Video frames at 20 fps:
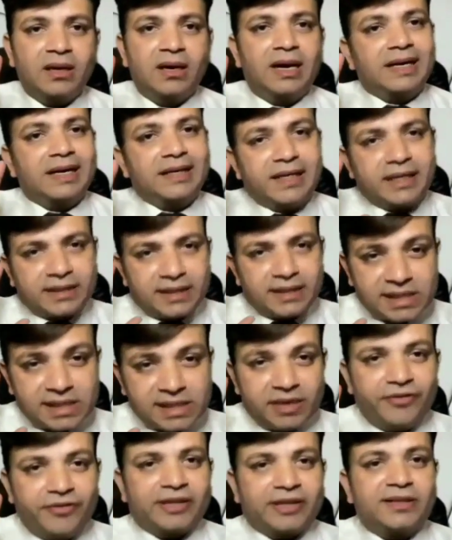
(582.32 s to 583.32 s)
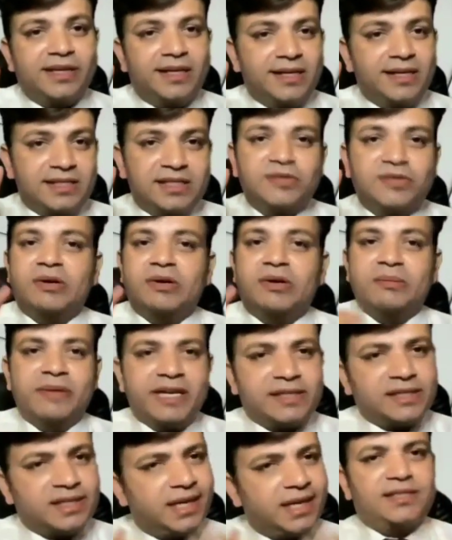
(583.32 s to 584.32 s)
अगर किसी व्यक्ति की जीवन में
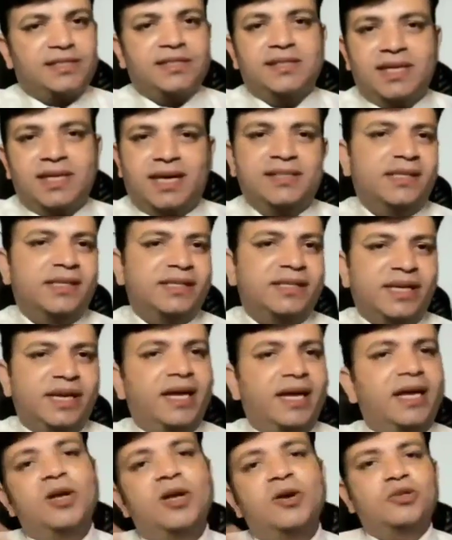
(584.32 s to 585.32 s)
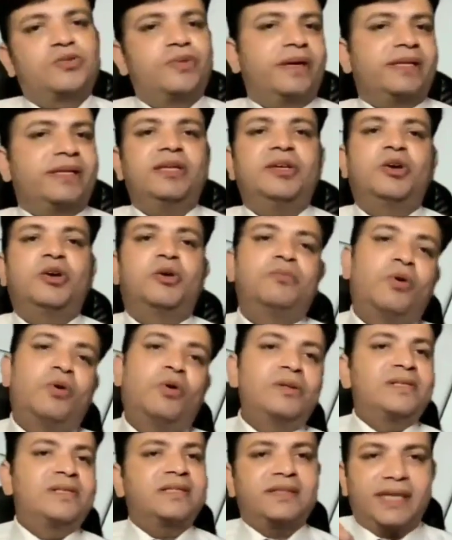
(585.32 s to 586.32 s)
छह चीजें आ जाती हैं उस व्यक्ति को हम बोल
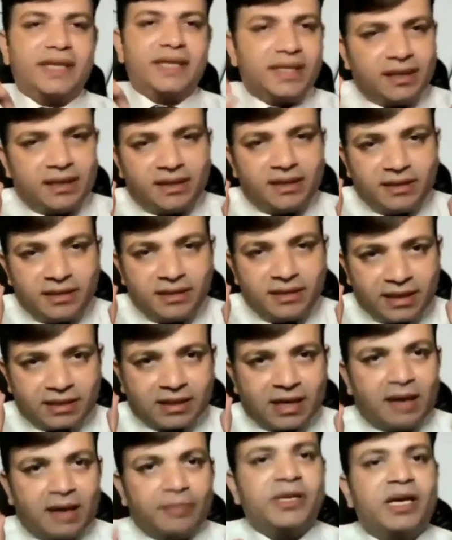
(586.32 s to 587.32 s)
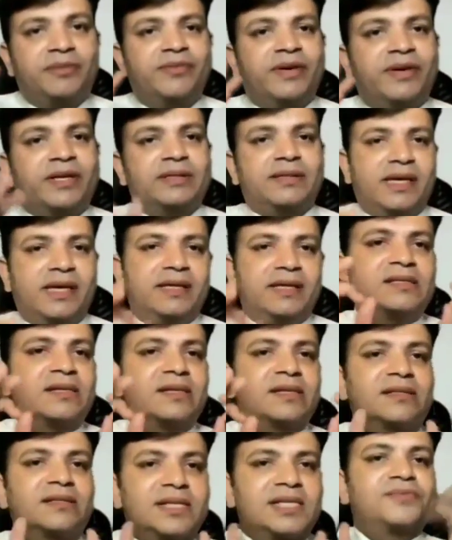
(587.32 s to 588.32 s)
सकते हैं कि ये कामयाब व्यक्ति है ये
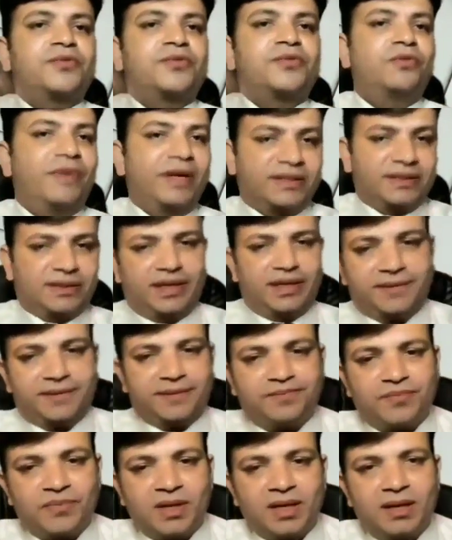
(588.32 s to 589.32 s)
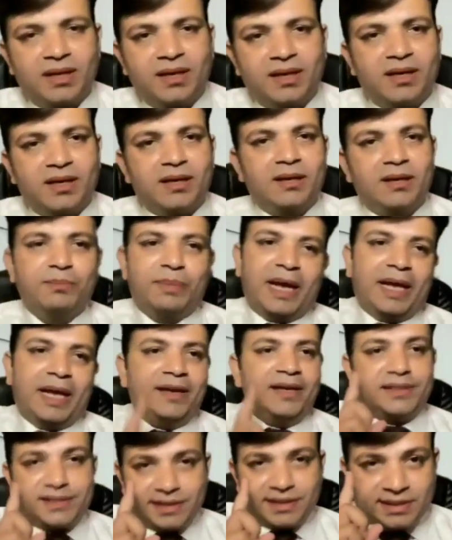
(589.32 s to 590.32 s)
सक्सेसफुल व्यक्ति है
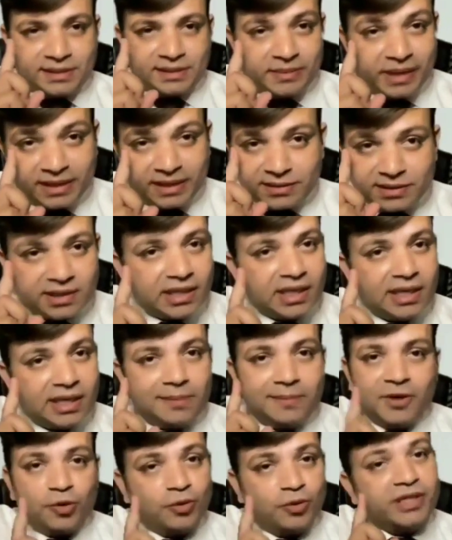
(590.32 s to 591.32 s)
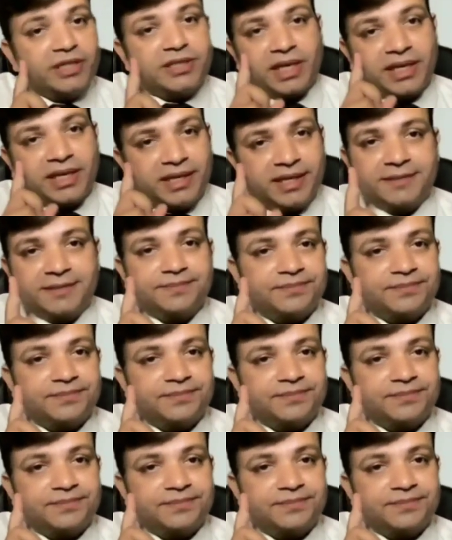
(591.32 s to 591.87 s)
पहली चीज हमारी जिंदगी में होनी चाहिए